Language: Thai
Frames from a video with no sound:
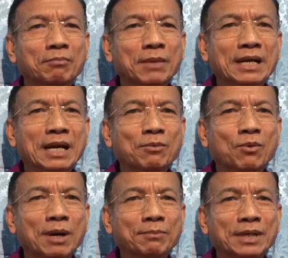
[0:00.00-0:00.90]
ไม่
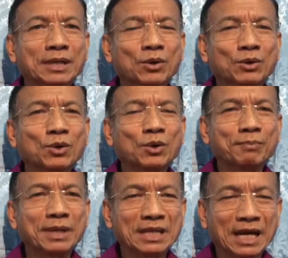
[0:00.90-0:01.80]
นำความคิดของตน
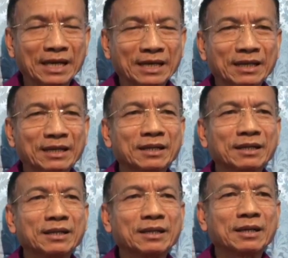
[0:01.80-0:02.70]
เป็นใหญ่
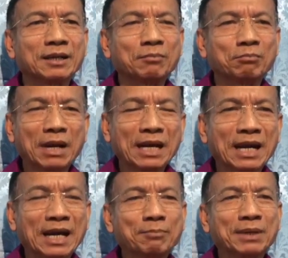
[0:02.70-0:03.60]
ไม่
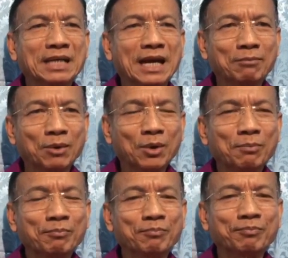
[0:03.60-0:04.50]
ไหลไปตามล
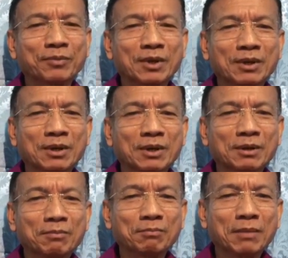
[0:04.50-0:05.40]
ม
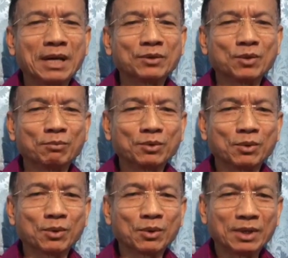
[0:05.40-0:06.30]
ไม่สม
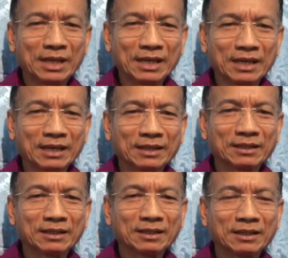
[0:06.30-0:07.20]
สู่คนเลีย
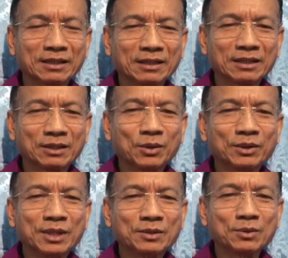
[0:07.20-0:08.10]
โดย
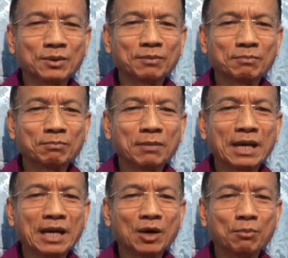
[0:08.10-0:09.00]
ที่สุดไม่
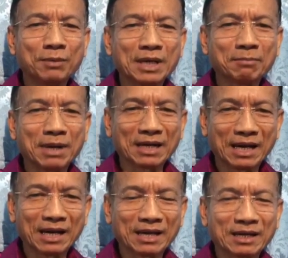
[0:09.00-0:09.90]
เอาเมียบังห
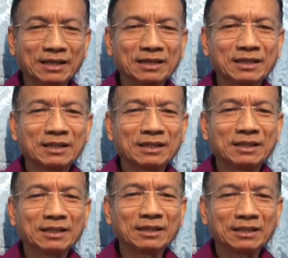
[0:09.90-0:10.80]
น้า
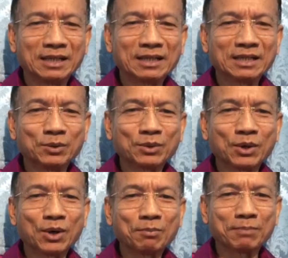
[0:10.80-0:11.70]
นี่คือลูก
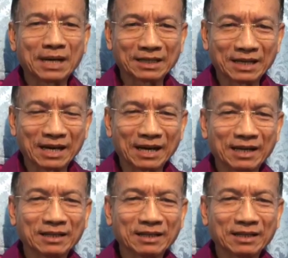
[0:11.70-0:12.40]
น้องปรารถนา